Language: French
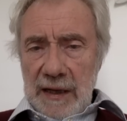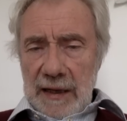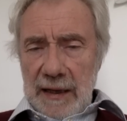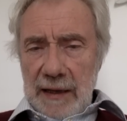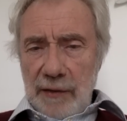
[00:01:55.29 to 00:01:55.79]

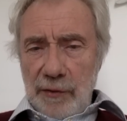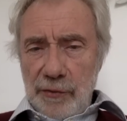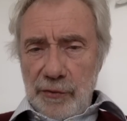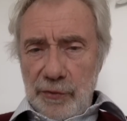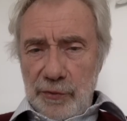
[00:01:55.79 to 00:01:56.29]
Et
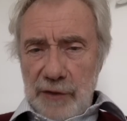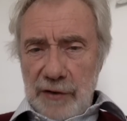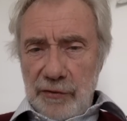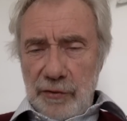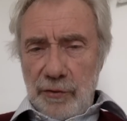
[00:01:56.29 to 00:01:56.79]
ce sont des
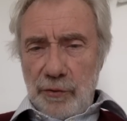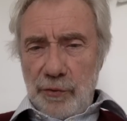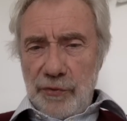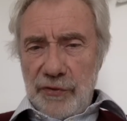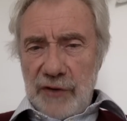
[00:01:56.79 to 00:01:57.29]
gens
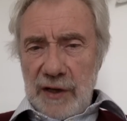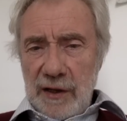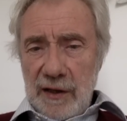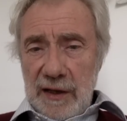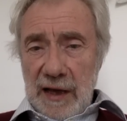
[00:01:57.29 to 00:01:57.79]
aussi
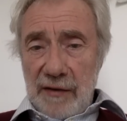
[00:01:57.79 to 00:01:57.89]
qui,